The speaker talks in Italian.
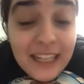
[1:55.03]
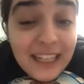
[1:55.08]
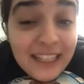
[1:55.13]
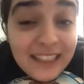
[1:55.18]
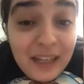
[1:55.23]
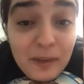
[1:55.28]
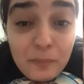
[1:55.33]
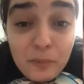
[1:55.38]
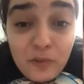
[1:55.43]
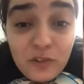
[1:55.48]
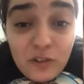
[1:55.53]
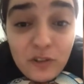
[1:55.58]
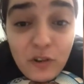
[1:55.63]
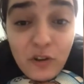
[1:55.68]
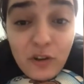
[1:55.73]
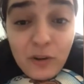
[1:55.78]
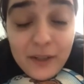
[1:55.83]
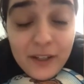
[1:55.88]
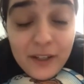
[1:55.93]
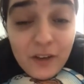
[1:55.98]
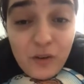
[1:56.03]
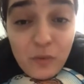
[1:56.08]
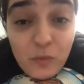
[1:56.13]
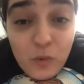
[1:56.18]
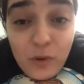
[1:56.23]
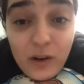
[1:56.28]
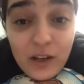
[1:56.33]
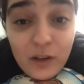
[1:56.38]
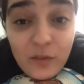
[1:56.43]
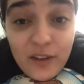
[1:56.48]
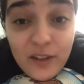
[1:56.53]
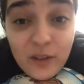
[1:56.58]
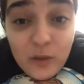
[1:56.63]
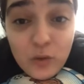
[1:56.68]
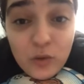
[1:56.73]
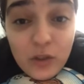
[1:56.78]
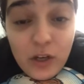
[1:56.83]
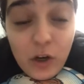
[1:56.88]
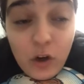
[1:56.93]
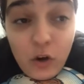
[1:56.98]
3 punti d'oro perché comunque la
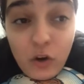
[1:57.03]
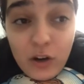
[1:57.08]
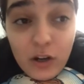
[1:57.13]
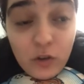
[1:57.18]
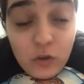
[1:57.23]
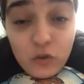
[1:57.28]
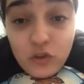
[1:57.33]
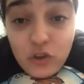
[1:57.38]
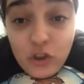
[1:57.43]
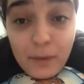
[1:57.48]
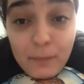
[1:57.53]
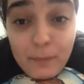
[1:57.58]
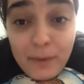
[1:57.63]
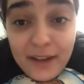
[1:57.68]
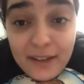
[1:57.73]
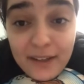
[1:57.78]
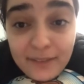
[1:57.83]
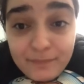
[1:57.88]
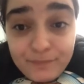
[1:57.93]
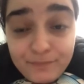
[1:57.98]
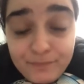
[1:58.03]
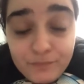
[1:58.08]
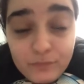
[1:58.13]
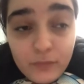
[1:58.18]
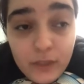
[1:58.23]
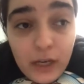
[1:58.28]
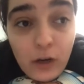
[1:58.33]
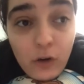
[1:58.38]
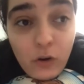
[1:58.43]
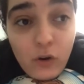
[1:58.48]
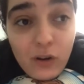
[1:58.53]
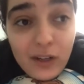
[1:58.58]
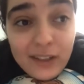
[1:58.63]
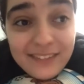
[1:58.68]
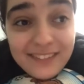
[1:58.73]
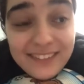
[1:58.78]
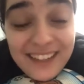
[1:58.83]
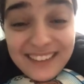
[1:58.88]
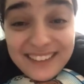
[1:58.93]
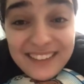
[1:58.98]
Juventus ancora non gioca bene, ancora
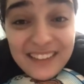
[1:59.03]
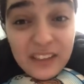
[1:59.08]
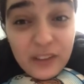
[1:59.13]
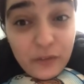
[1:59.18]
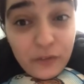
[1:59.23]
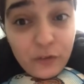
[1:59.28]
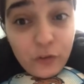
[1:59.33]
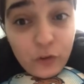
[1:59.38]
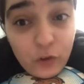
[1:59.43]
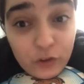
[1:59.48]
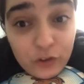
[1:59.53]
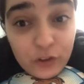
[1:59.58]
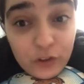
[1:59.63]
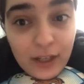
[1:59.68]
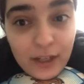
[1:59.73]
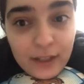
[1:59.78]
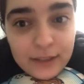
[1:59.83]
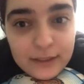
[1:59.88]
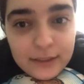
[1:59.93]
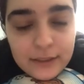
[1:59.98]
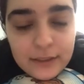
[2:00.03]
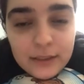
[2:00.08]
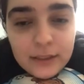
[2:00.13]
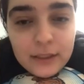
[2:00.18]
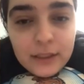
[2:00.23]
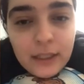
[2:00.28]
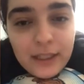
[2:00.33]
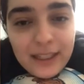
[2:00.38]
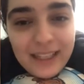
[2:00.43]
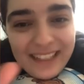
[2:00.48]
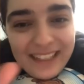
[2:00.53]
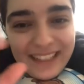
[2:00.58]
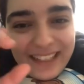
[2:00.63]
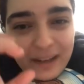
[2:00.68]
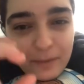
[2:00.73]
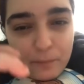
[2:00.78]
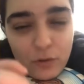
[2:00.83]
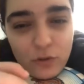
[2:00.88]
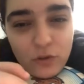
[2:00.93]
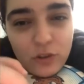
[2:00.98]
tante difficoltà
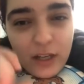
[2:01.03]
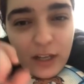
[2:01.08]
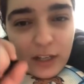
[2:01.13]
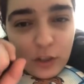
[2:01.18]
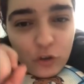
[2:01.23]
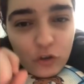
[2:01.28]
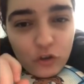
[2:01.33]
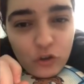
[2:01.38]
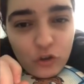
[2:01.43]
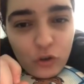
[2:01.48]
nell'impostare il